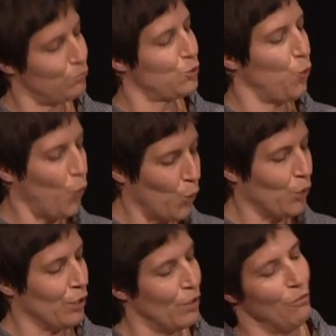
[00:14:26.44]

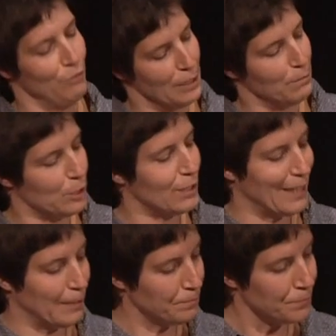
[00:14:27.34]
Ton
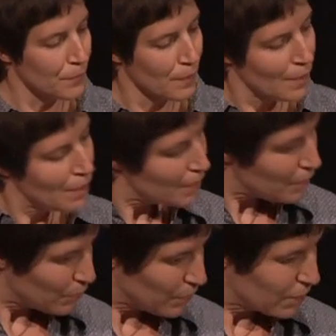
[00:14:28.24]
Filmsystem.
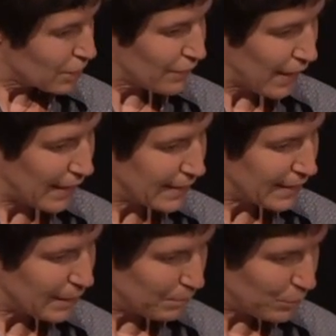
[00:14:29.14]
Und zwar ist
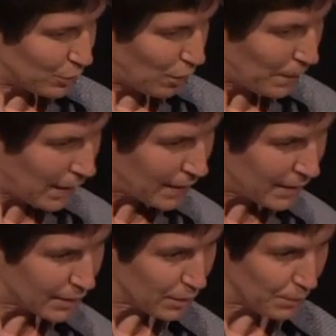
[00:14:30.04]
das im Sommer,
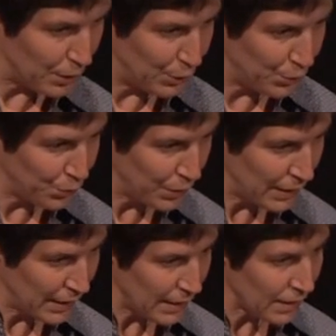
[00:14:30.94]
also im
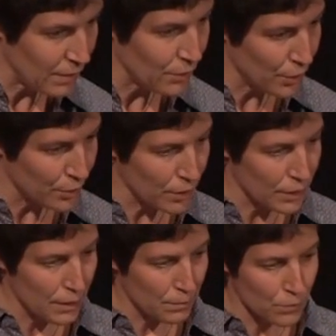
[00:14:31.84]
Juni
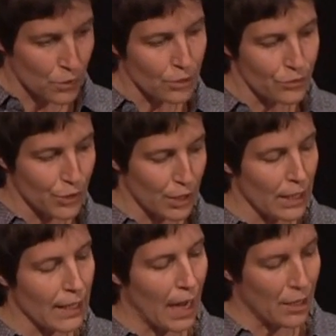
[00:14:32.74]
1907, noch ein
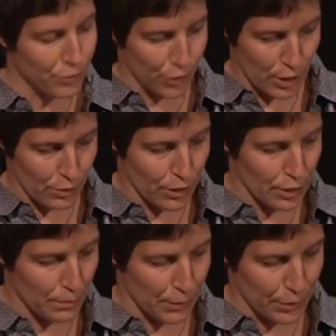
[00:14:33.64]
Vierteljahr vor der
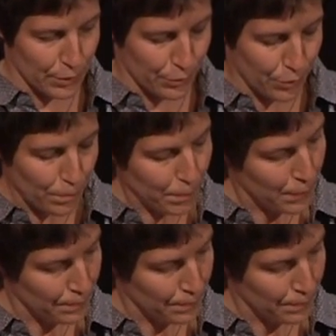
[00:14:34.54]
deutschen Bioskop.